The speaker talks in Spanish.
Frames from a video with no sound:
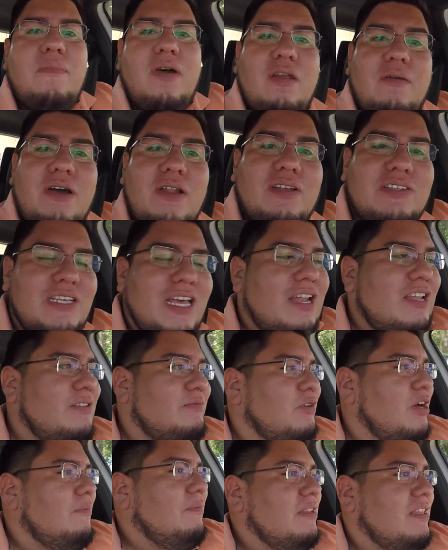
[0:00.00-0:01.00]
Pero bueno, sí, ya les
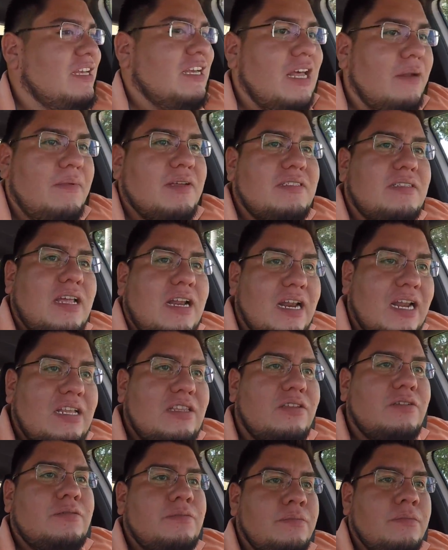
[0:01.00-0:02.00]
voy a platicar más al
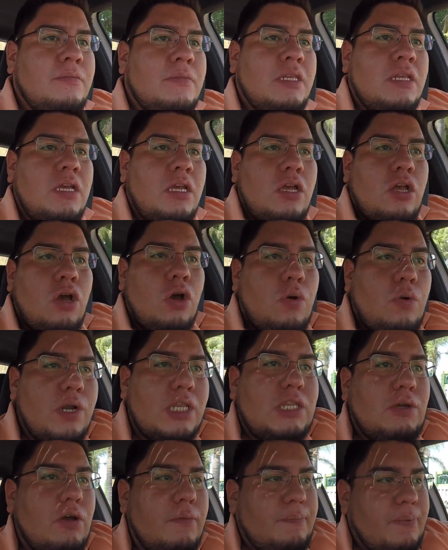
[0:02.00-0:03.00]
rato.
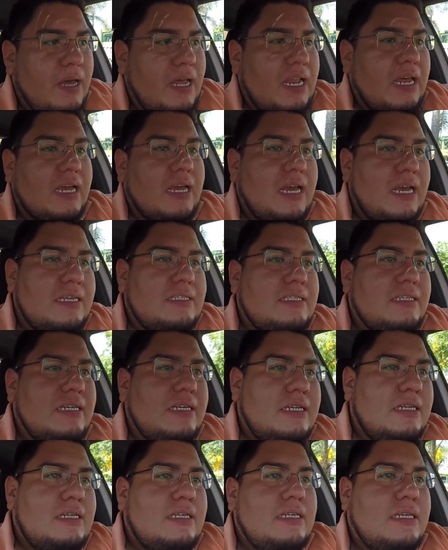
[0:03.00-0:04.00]
Ahorita voy para la
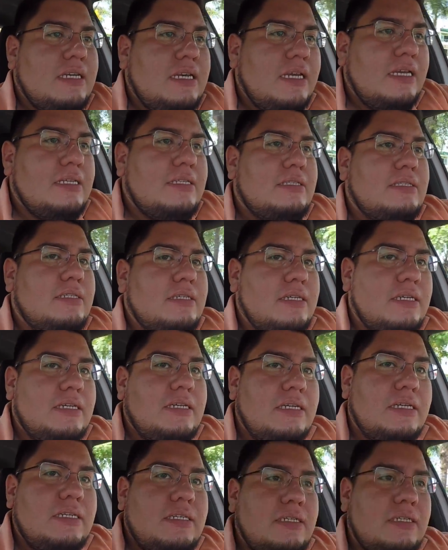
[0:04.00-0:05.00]
casa.
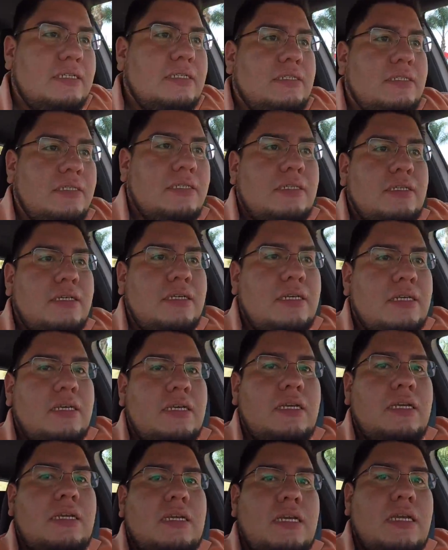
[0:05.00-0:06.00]
Este.
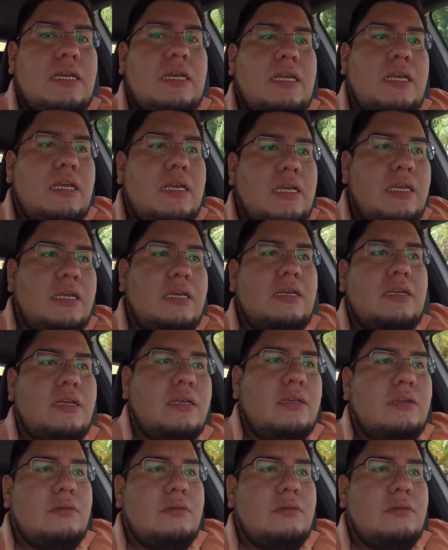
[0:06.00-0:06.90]
Y.